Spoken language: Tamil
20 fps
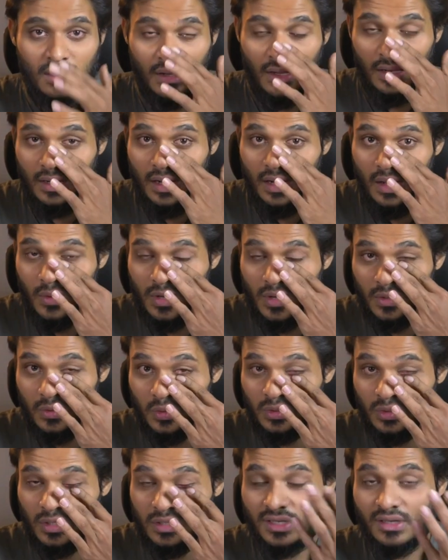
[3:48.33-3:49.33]
அல்லாஹுடைய
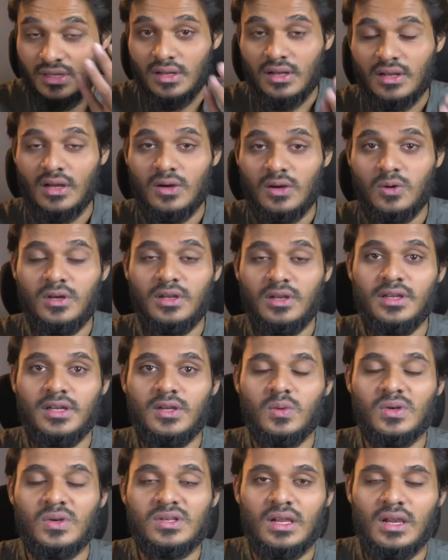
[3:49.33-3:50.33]
தூத சல்லாஹு
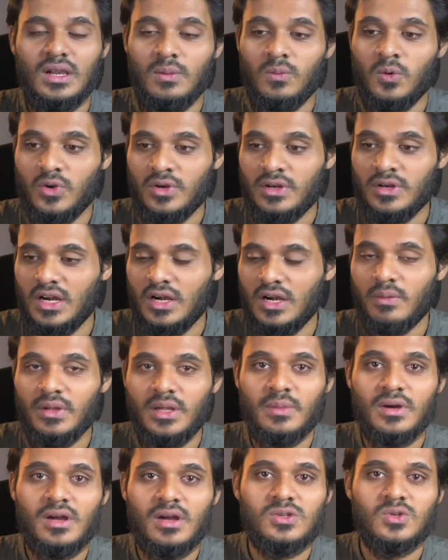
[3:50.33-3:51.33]
அழகி வசல்லம் ஒரு நிகழ்வை
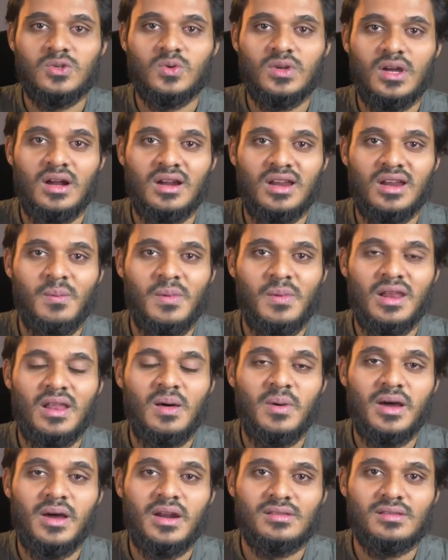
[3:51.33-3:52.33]
எமக்கு சொன்னார்கள் நாம்
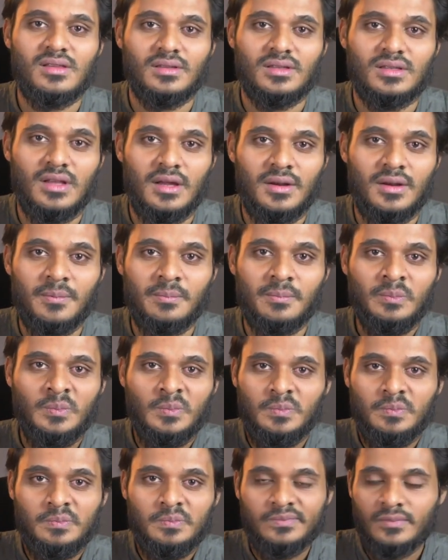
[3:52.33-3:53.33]
எல்லாம் அறிந்தது தான்
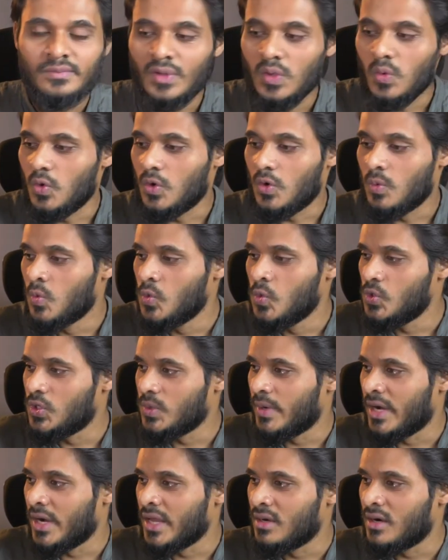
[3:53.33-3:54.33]
ஒரு மூன்று
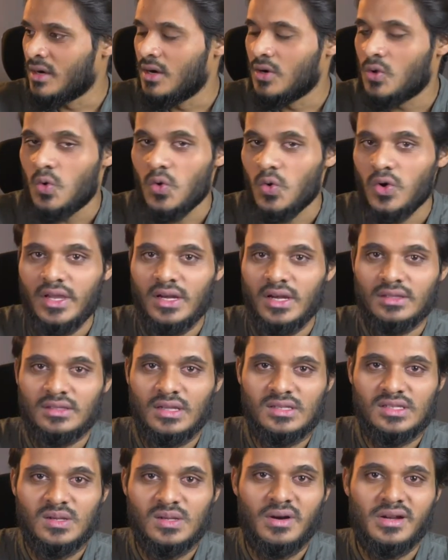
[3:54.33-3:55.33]
மனிதர்கள் குகையில்
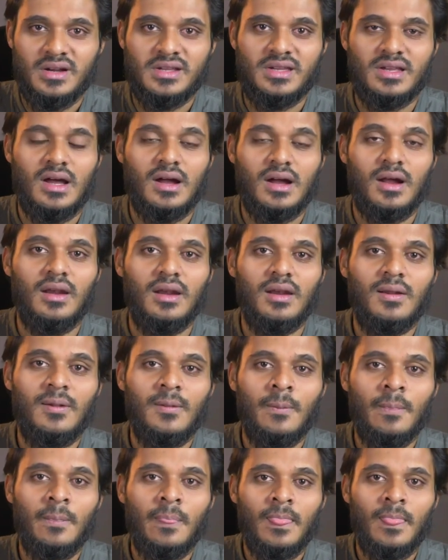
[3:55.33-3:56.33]
தஞ்சமடைகிறார்கள்
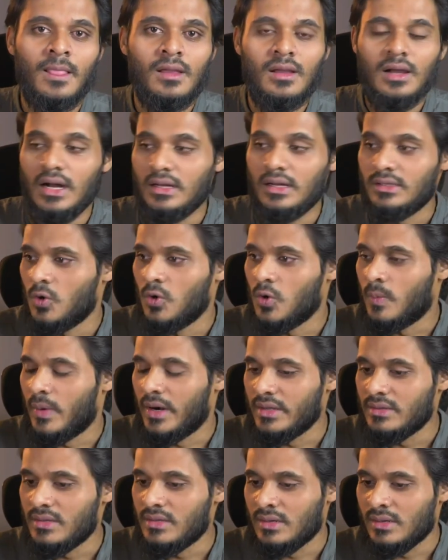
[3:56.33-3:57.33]
அதில் ஒரு
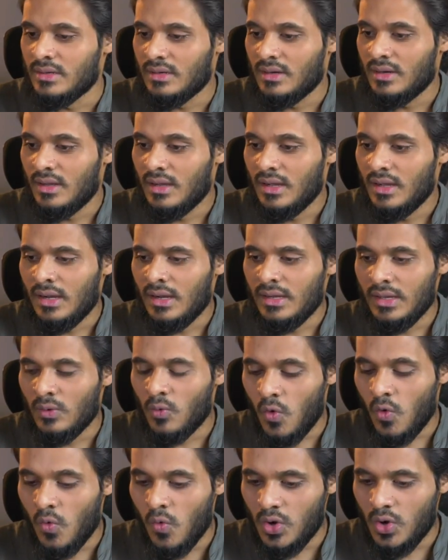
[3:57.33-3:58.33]
மனிதன்
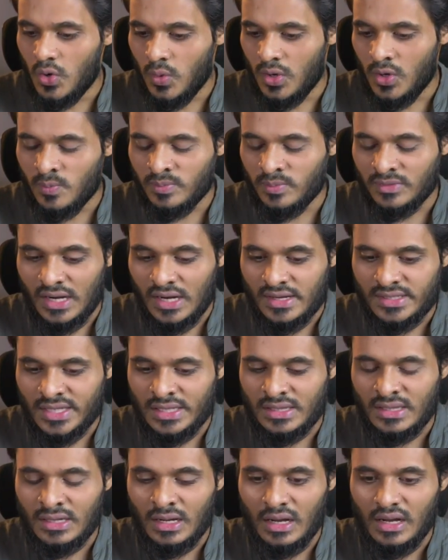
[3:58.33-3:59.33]
ஒவ்வொருவரும் தான்
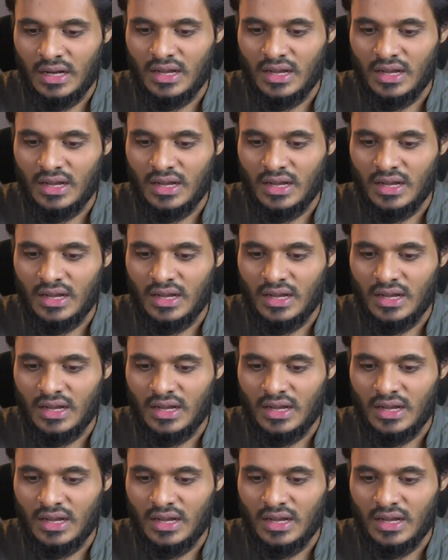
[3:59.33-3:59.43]
செய்த நல்ல